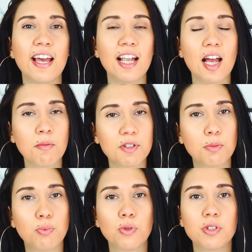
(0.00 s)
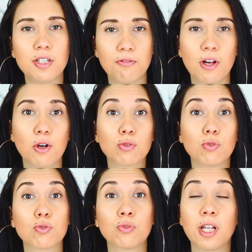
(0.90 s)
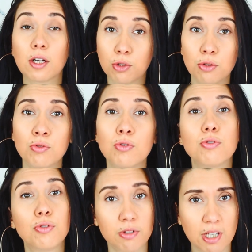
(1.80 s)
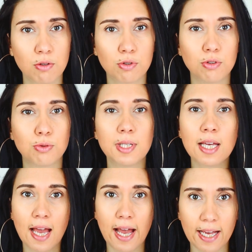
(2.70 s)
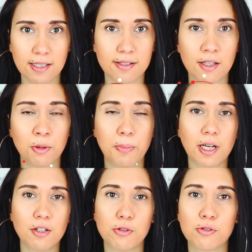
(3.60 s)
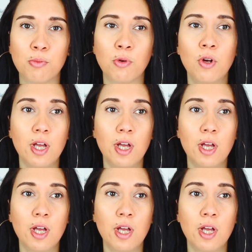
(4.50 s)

elle est un petit peu différente de ce qu'on a connu jusqu'à aujourd'hui à Disneyland Paris justement.